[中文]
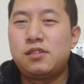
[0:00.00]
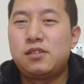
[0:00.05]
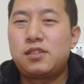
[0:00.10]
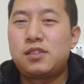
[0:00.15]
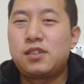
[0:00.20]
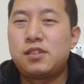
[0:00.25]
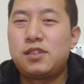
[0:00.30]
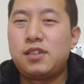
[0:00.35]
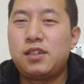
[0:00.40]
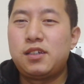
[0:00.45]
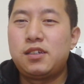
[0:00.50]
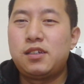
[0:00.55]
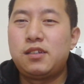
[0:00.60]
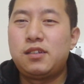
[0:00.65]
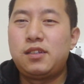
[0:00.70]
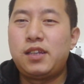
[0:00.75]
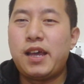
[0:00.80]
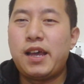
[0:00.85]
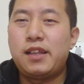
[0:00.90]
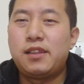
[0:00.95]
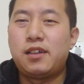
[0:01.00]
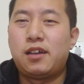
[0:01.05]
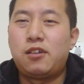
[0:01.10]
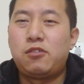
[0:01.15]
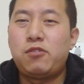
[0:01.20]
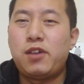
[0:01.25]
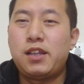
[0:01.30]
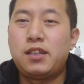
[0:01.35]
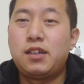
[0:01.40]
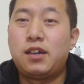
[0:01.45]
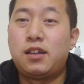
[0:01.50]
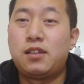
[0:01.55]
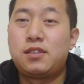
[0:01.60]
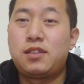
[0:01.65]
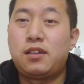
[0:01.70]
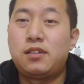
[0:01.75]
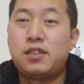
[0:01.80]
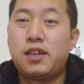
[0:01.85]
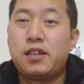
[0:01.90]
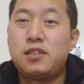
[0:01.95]
这些乱党
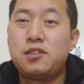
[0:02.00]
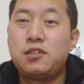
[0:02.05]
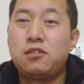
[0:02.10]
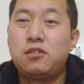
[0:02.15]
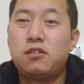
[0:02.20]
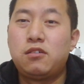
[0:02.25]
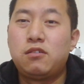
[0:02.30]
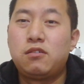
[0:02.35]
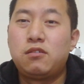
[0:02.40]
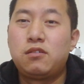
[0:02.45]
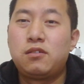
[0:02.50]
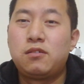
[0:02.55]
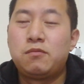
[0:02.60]
上台之后，